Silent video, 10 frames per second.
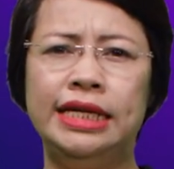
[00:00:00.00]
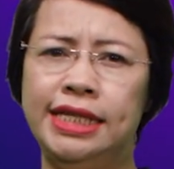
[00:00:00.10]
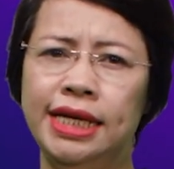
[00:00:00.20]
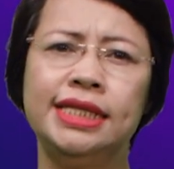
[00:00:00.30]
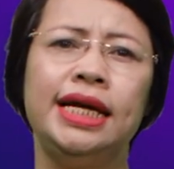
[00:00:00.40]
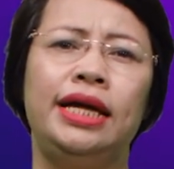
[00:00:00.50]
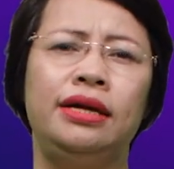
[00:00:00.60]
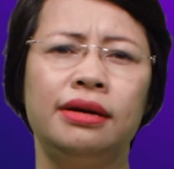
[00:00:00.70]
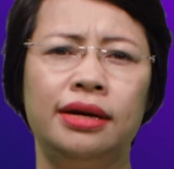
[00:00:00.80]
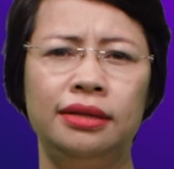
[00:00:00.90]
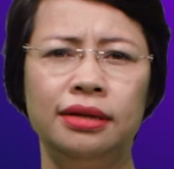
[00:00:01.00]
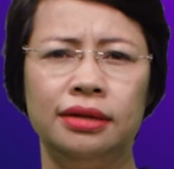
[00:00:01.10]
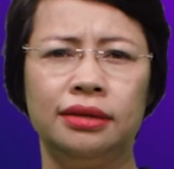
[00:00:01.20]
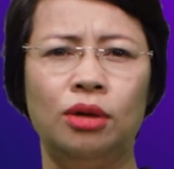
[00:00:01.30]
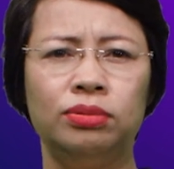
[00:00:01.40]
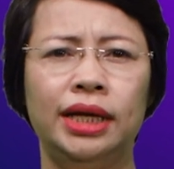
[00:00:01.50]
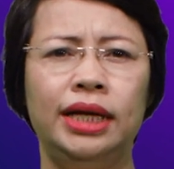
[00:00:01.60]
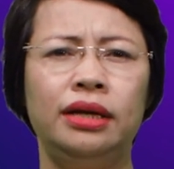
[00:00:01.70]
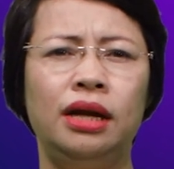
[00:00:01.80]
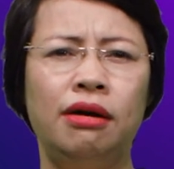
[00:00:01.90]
chia sẻ những kiến thức, thông tin,